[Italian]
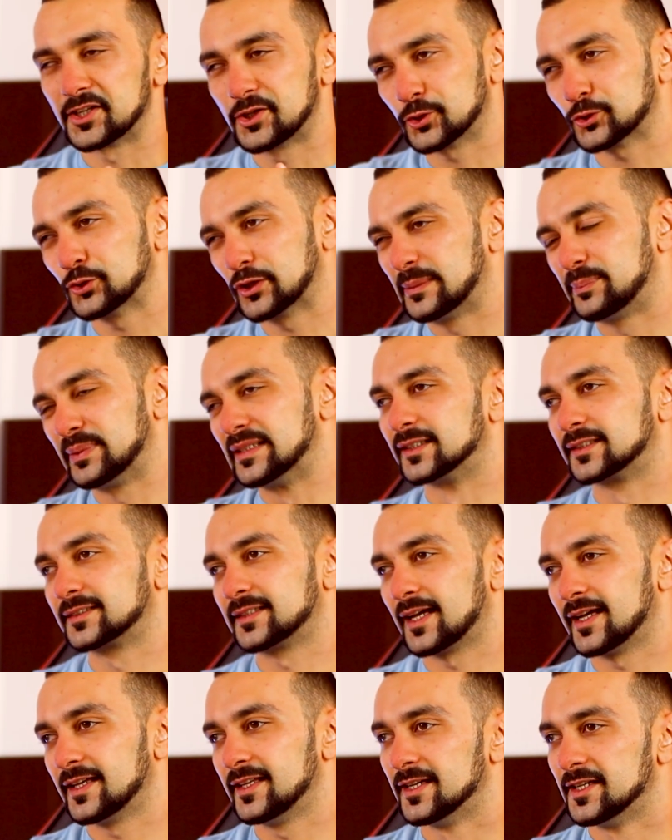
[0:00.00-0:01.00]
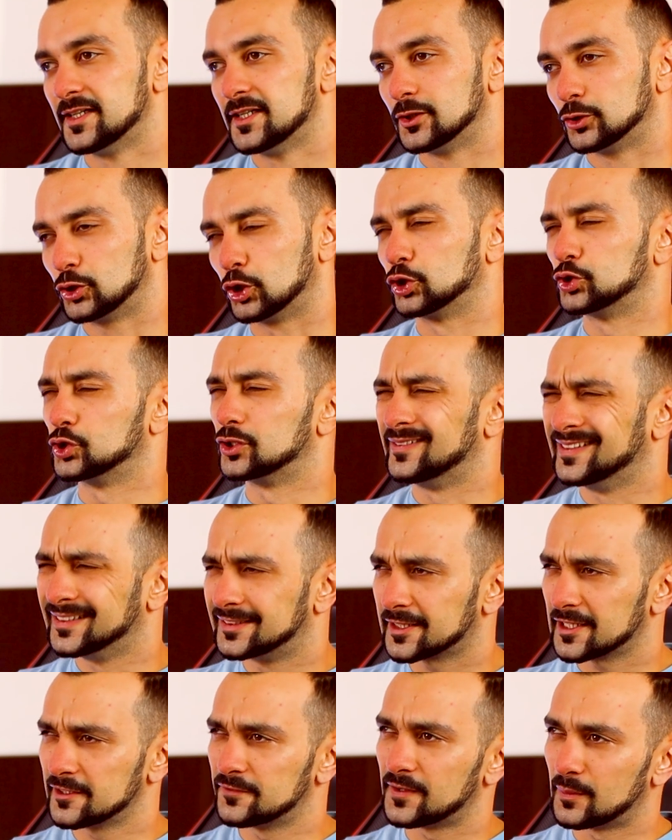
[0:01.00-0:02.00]
Ricordo che pensai, Toto,
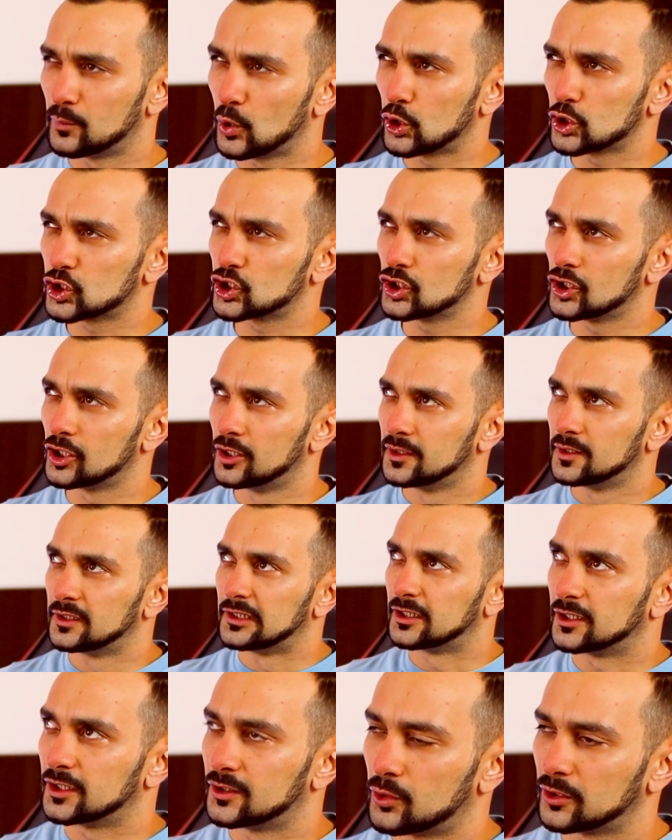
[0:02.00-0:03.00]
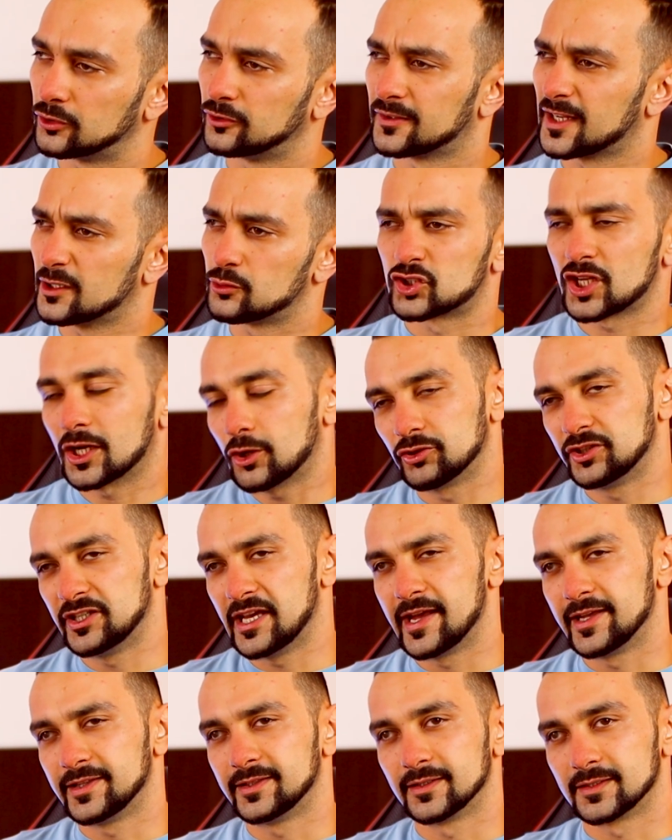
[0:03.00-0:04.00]
diventerai famoso quando avrai un sacco di
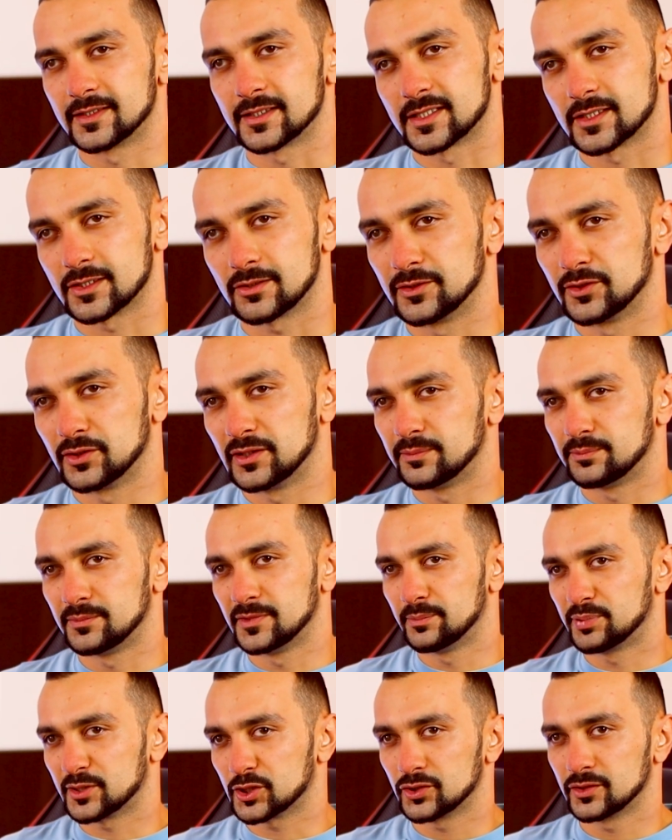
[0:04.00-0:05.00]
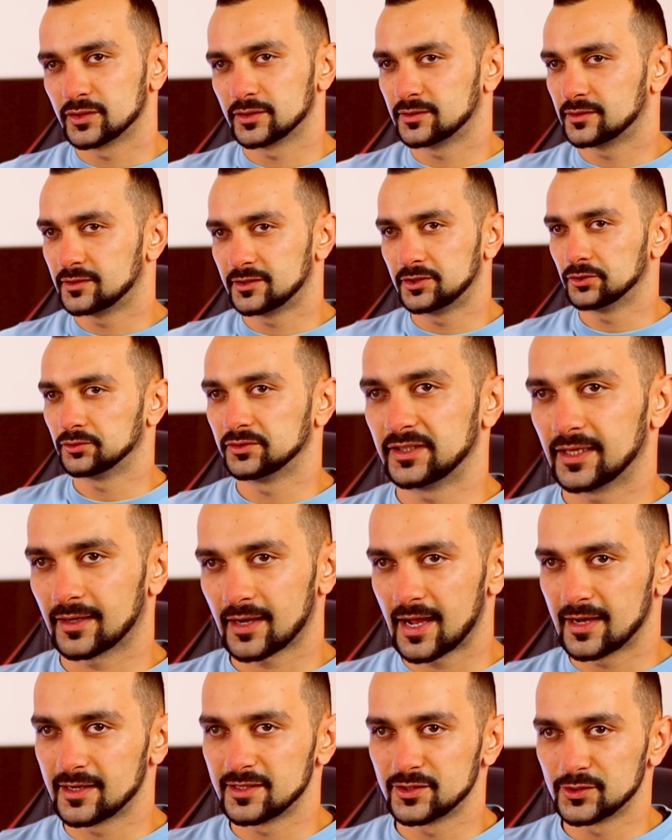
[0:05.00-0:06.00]
haters, quando le, le persone ti
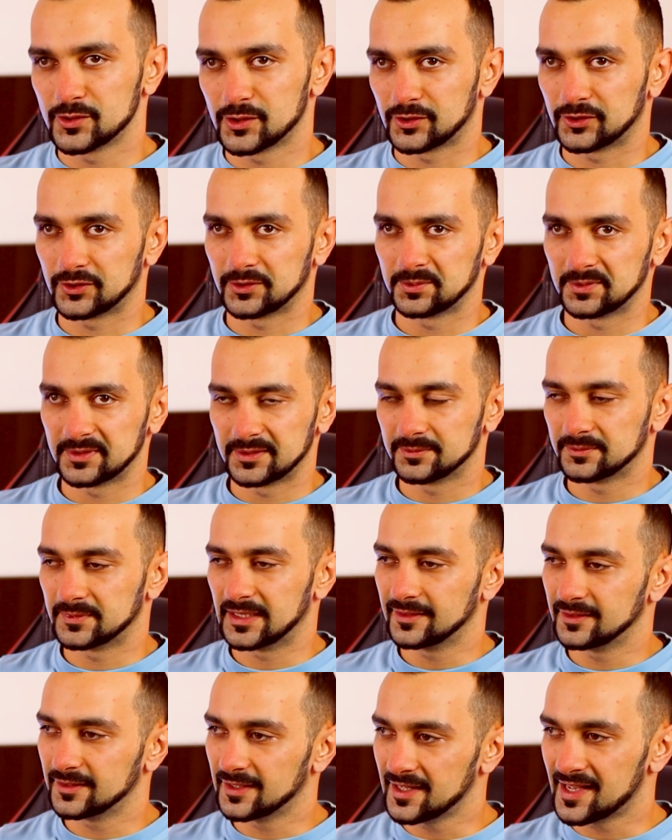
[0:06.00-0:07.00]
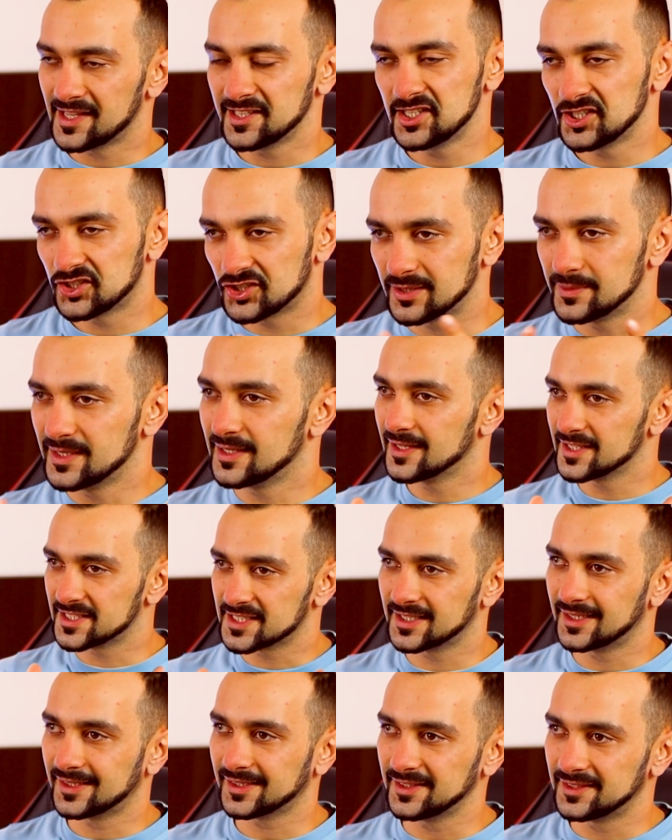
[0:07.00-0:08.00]
odieranno, a 10.000
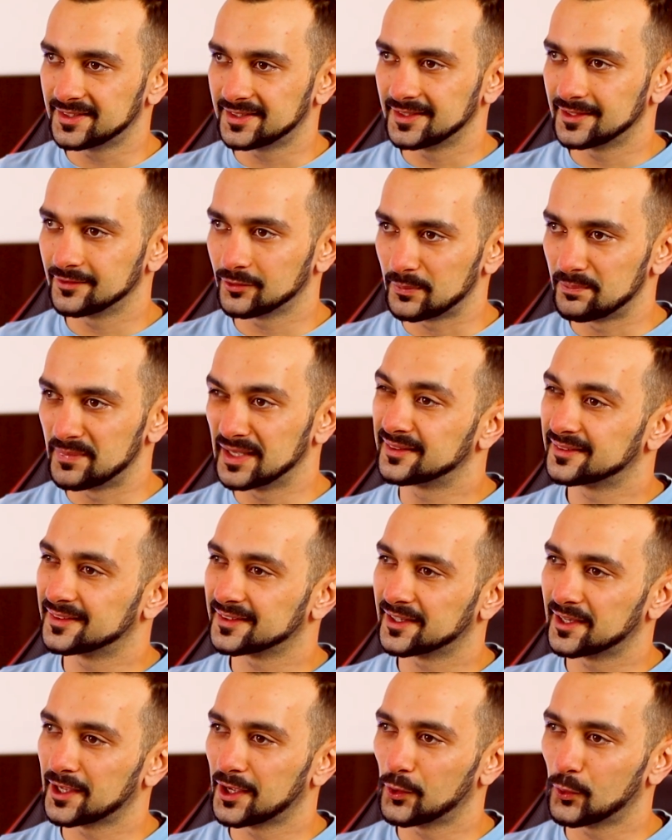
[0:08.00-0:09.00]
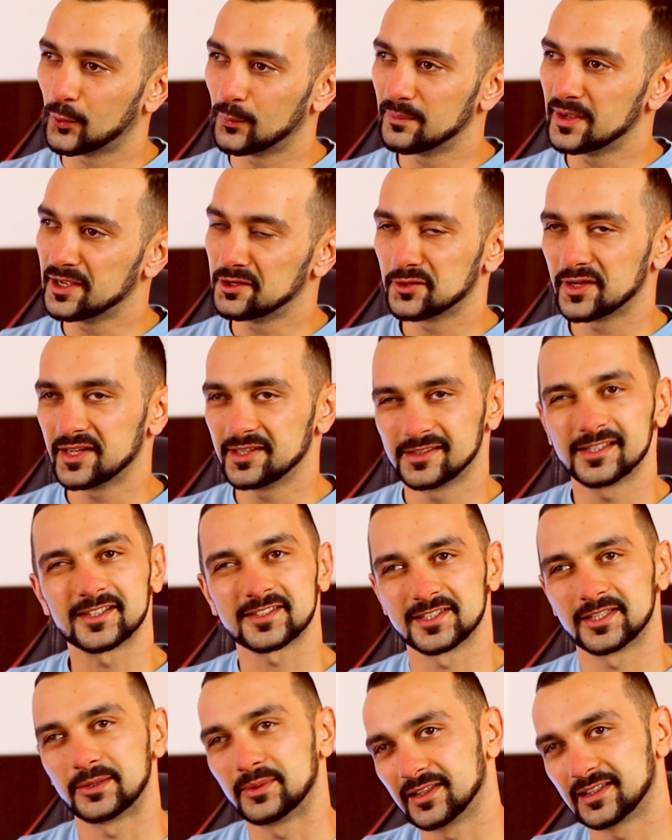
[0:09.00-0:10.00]
iscritti devo ammettere che ho meno haters
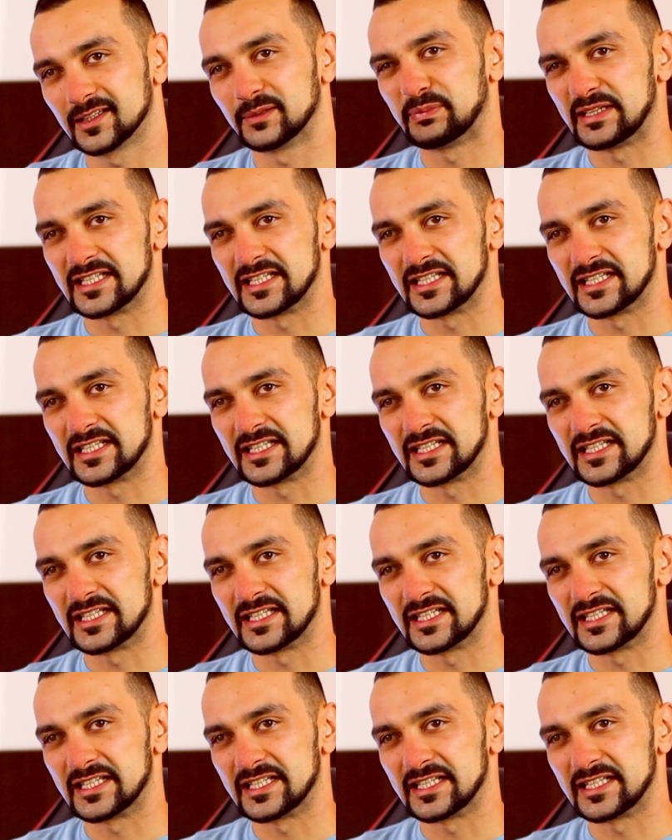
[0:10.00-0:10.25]
di quel che